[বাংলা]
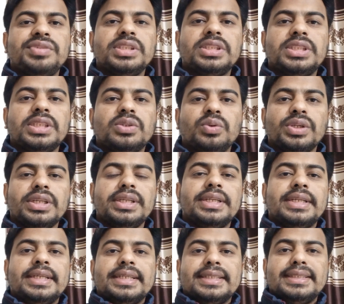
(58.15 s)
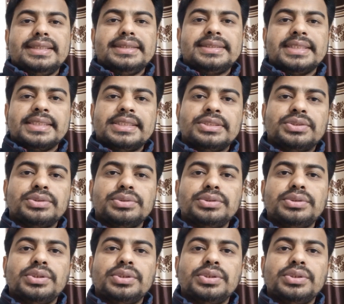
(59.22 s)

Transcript: ভিত্তি করে নিচে কিছু